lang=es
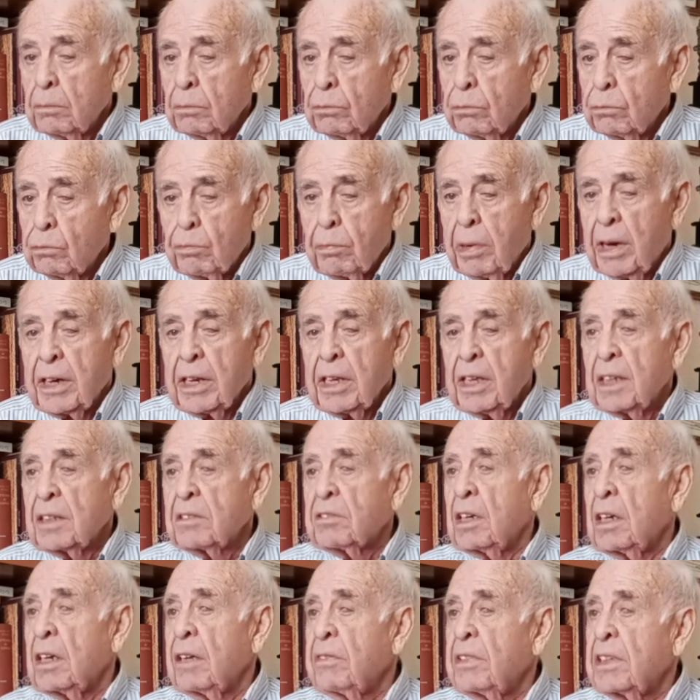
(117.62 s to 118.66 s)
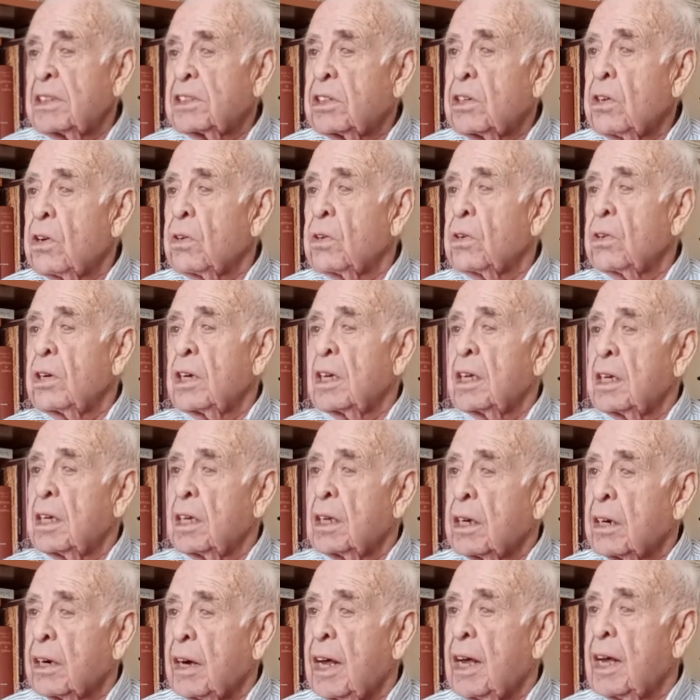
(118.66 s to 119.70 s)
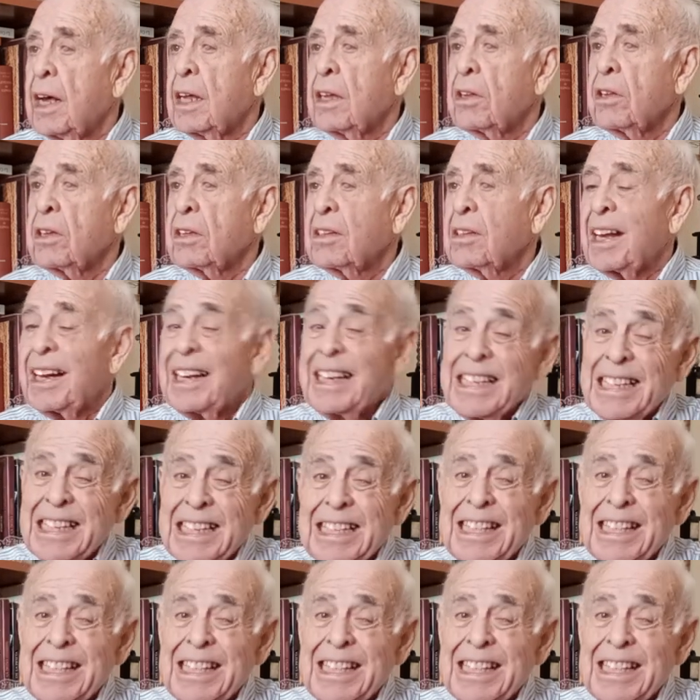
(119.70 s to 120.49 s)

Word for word: varias televisiones, radio y tal,